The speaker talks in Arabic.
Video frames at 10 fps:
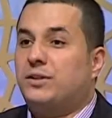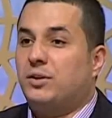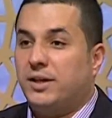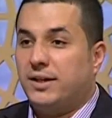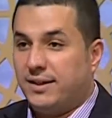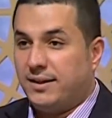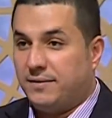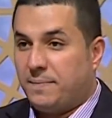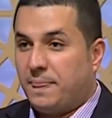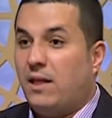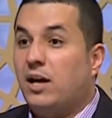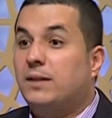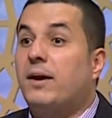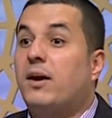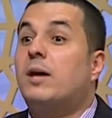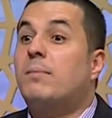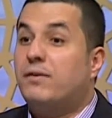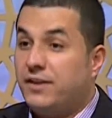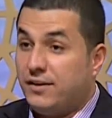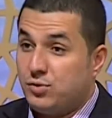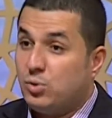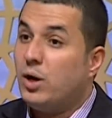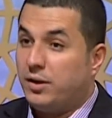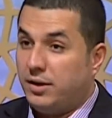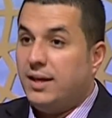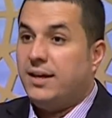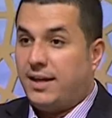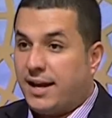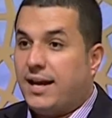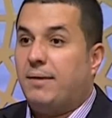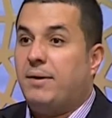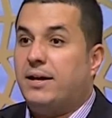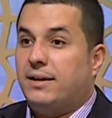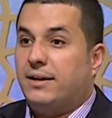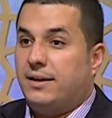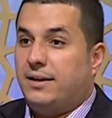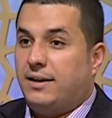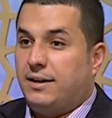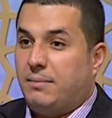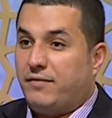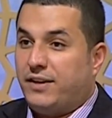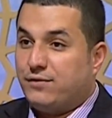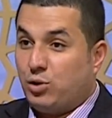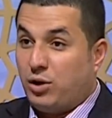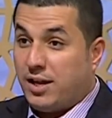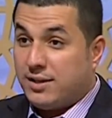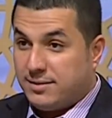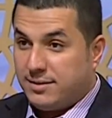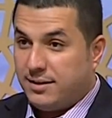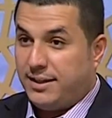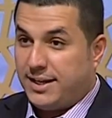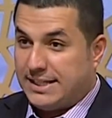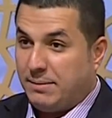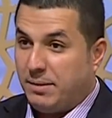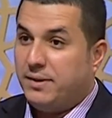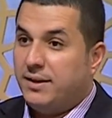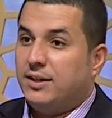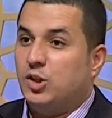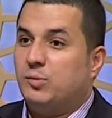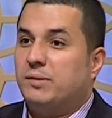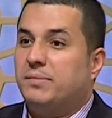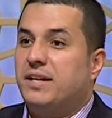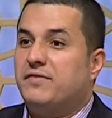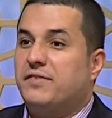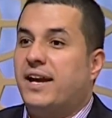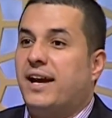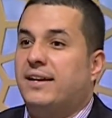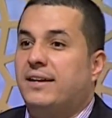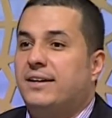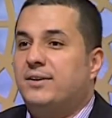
فتره طويله جدا كده لغايه ما يغير ما في نفسه او يرجع بقى ما في نفسه للاصل ان انا سبب يوم ربنا يفرجها عليه